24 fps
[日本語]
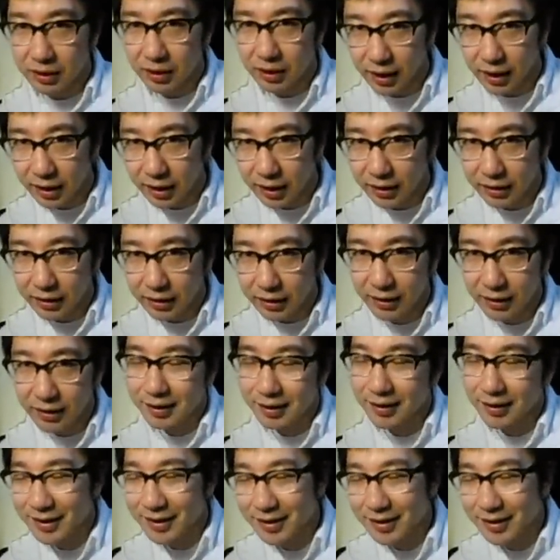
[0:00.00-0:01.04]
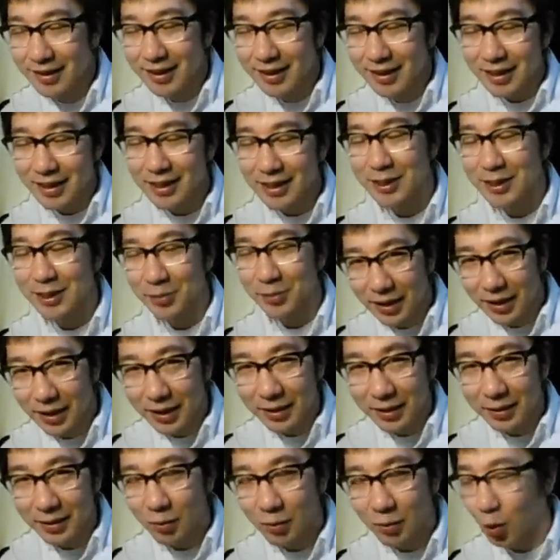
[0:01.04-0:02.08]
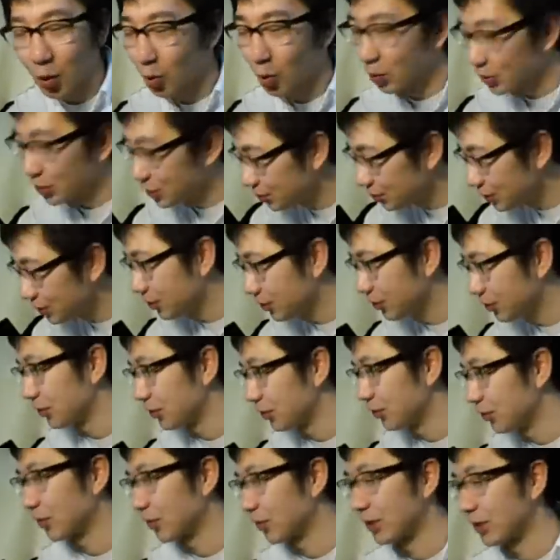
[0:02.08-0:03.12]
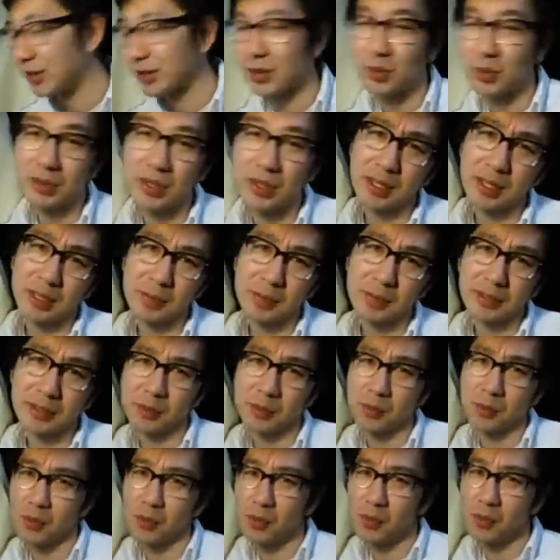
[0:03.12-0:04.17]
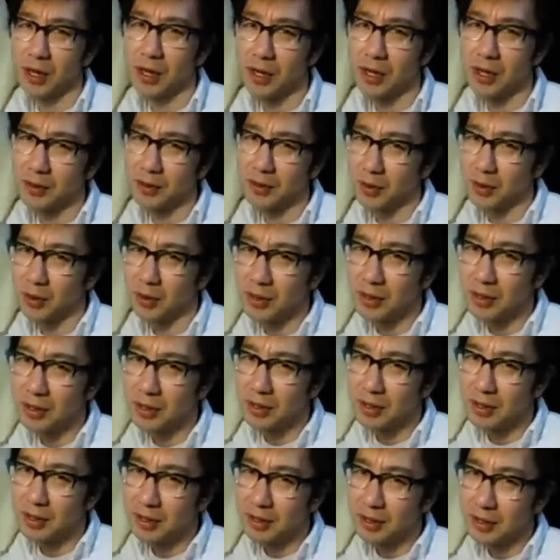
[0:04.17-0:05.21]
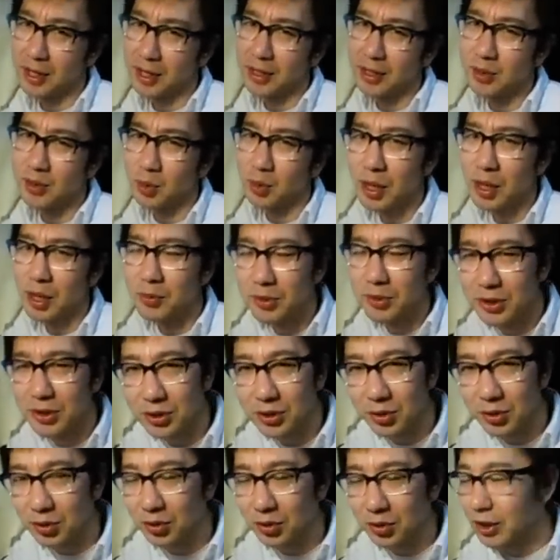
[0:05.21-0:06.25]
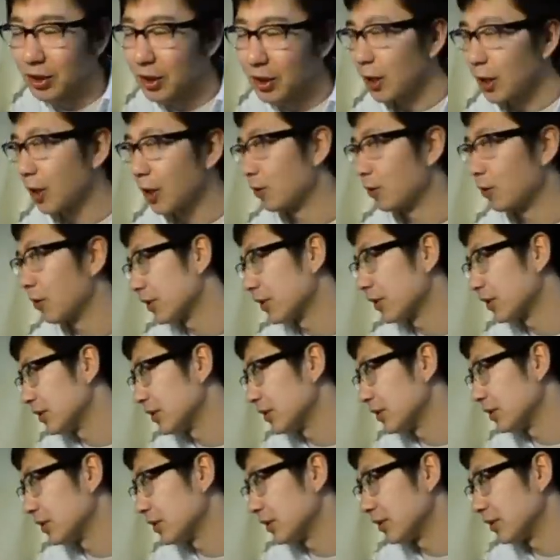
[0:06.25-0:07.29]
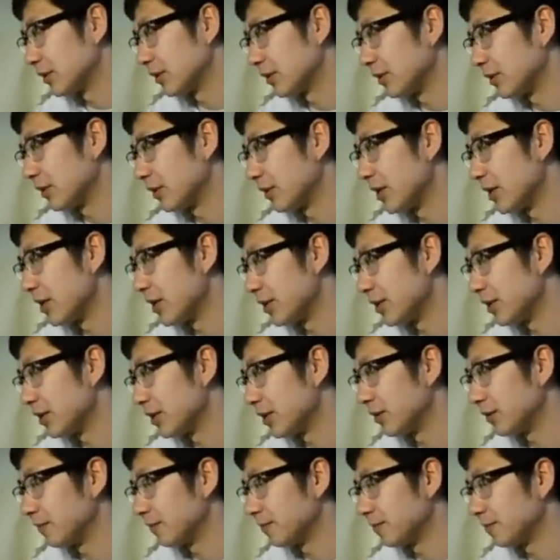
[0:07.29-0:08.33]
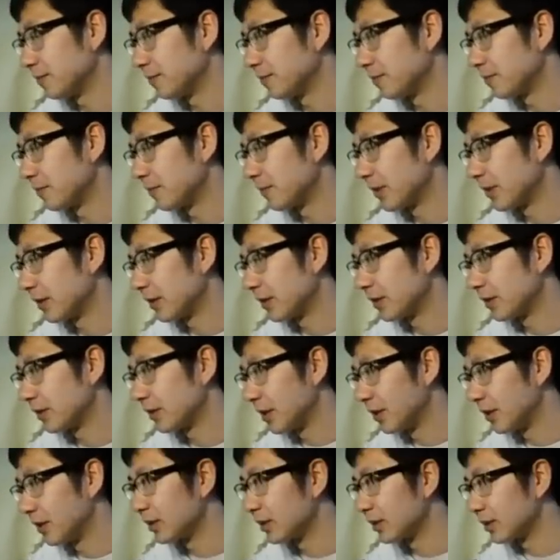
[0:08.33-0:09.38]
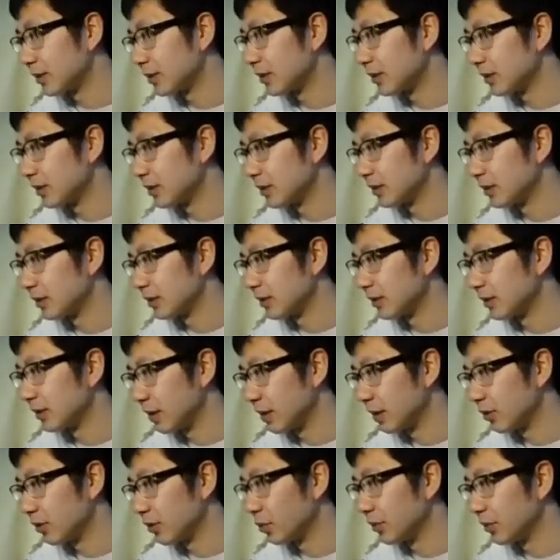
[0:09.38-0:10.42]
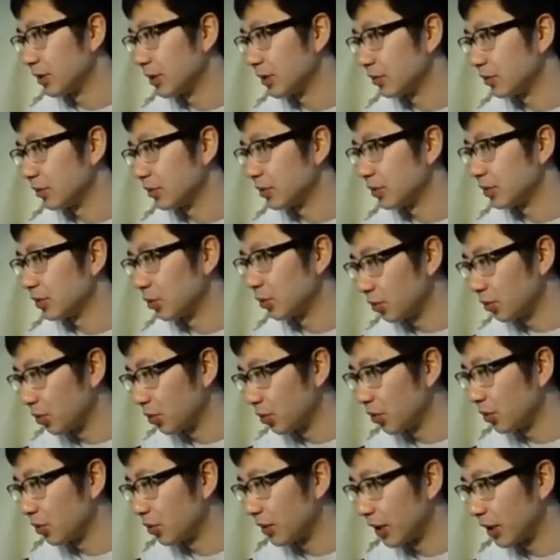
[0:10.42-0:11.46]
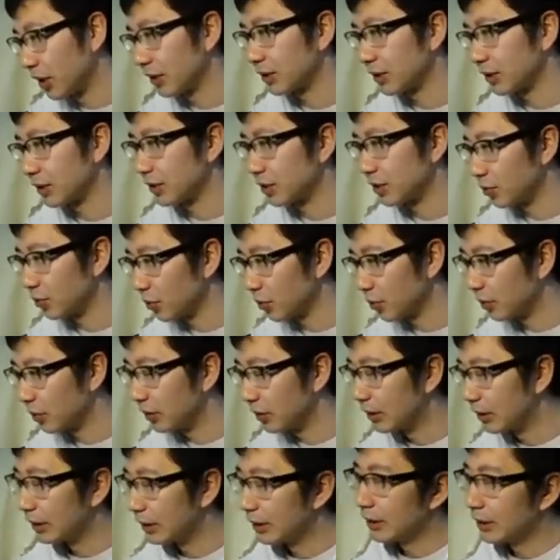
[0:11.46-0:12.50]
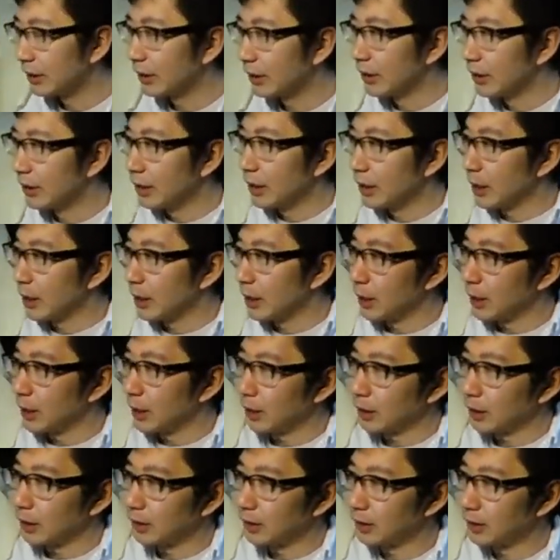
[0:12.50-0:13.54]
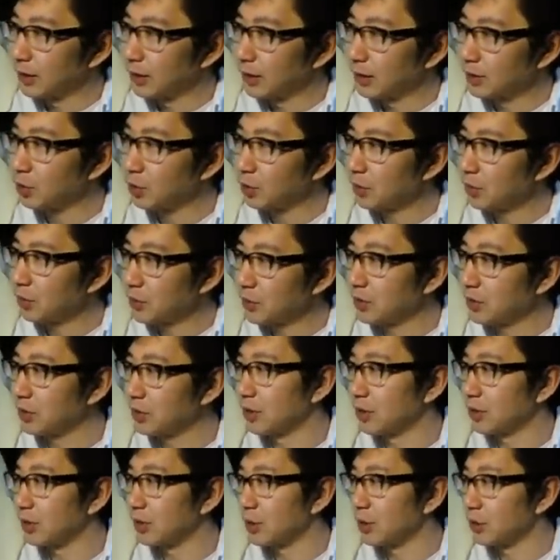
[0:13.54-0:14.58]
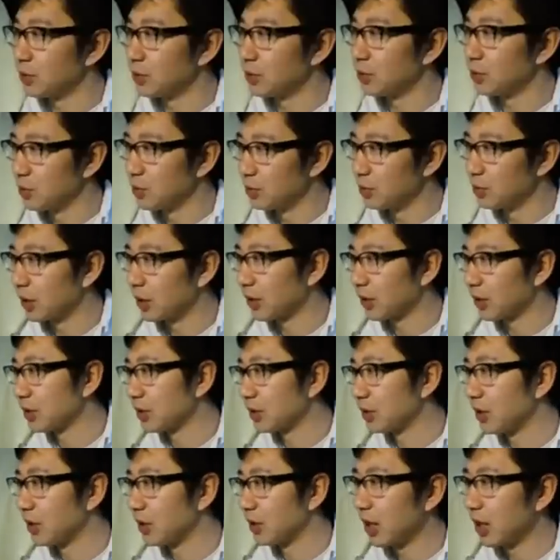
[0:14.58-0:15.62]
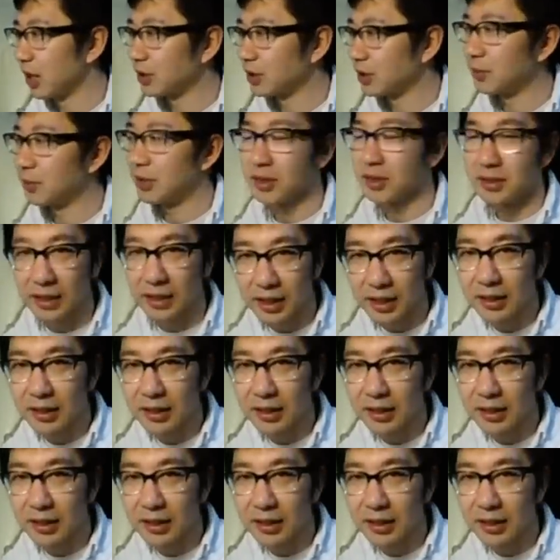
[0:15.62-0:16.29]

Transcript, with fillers: はい。いつもね、もうほぼ準レギュラーのような形でお世話になってますけども、今回なんと、ゲスト MC という、あのね、私、芸人生活、ね、コメディアンとしていろいろと長いですけども、えー、ゲスト MC っていう肩書きって初めてですね。